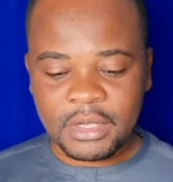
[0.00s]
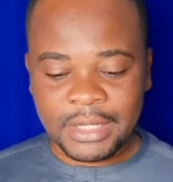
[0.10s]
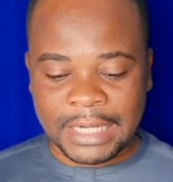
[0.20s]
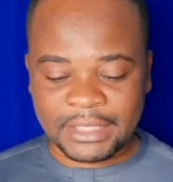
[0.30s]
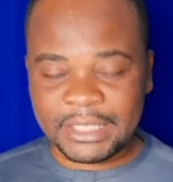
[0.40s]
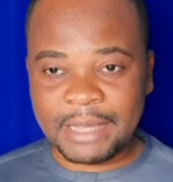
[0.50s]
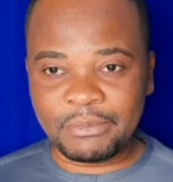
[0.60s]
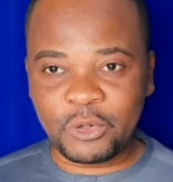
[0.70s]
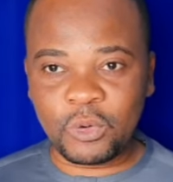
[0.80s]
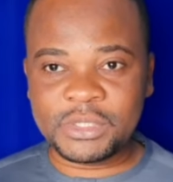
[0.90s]

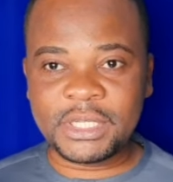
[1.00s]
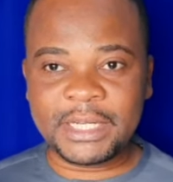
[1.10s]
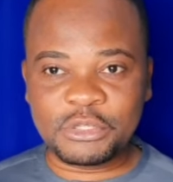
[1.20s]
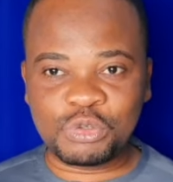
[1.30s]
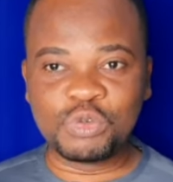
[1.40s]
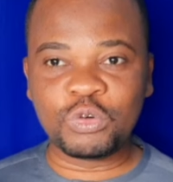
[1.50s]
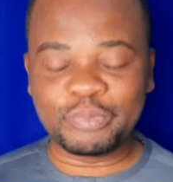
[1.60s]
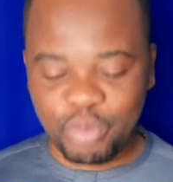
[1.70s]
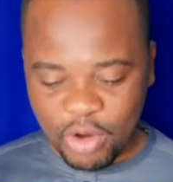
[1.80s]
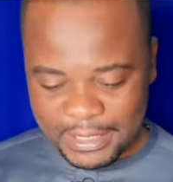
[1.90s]
Quatrième cause, les
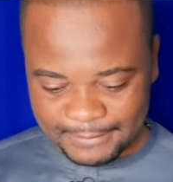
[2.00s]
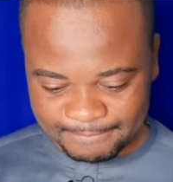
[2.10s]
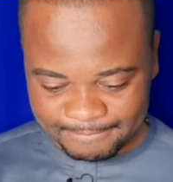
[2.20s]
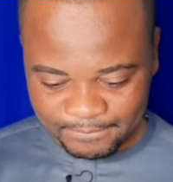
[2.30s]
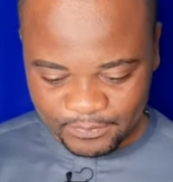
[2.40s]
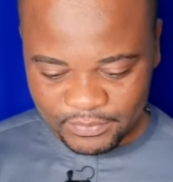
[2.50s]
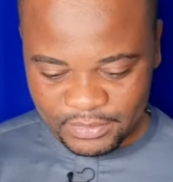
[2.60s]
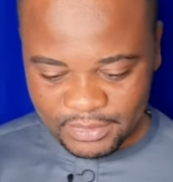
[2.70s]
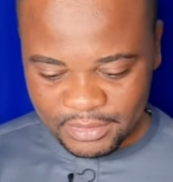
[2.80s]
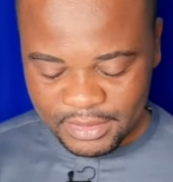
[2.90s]
surpoids.
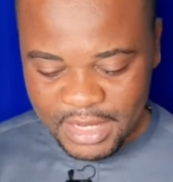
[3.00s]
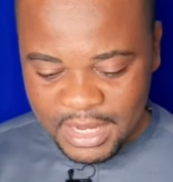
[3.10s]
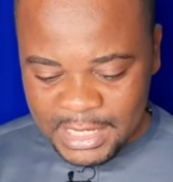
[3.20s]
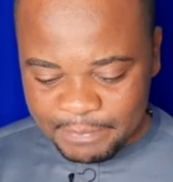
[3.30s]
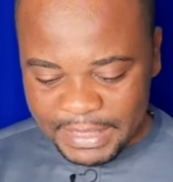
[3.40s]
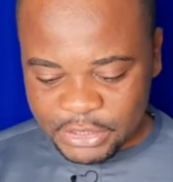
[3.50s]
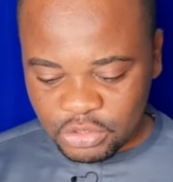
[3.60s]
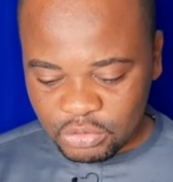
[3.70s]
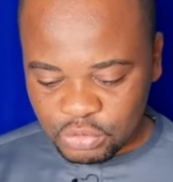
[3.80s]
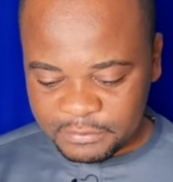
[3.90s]
Les
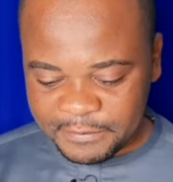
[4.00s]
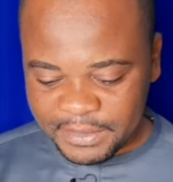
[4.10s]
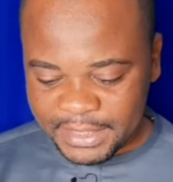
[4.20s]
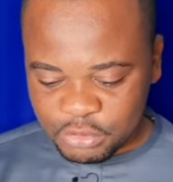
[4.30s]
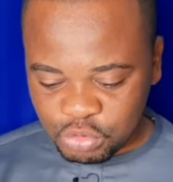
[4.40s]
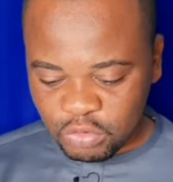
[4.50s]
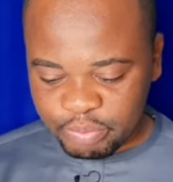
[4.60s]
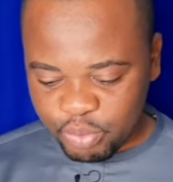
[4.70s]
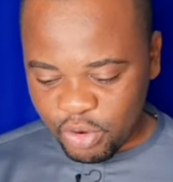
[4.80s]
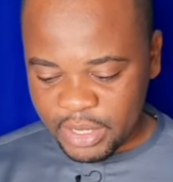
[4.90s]
personnes souffrant des
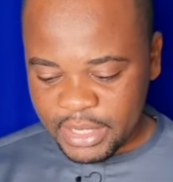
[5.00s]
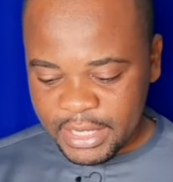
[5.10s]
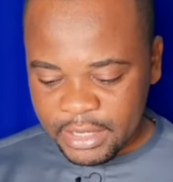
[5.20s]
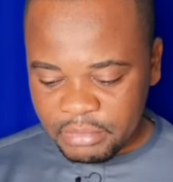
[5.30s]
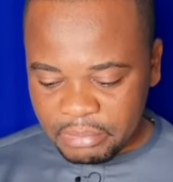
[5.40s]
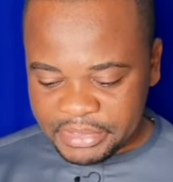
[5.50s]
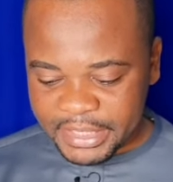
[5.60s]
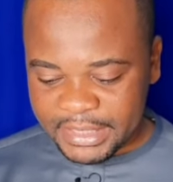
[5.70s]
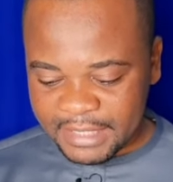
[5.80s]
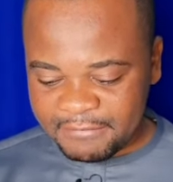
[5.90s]
surpoids et même
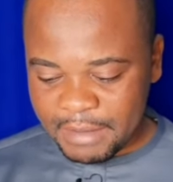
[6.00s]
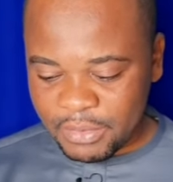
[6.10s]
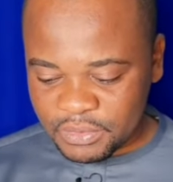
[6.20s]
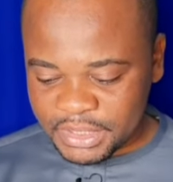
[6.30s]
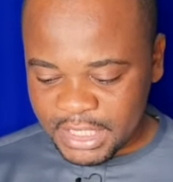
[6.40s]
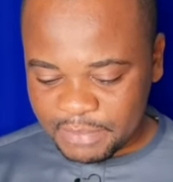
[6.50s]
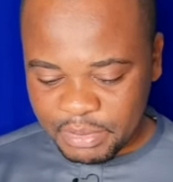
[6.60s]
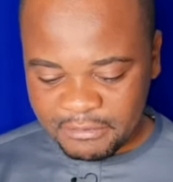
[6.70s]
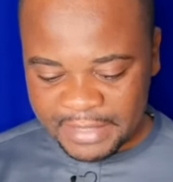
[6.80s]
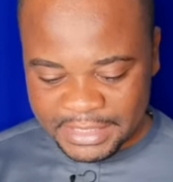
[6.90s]
certaines femmes enceintes
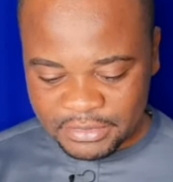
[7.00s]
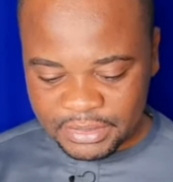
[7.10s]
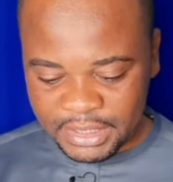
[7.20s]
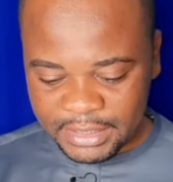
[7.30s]
peuvent ressentir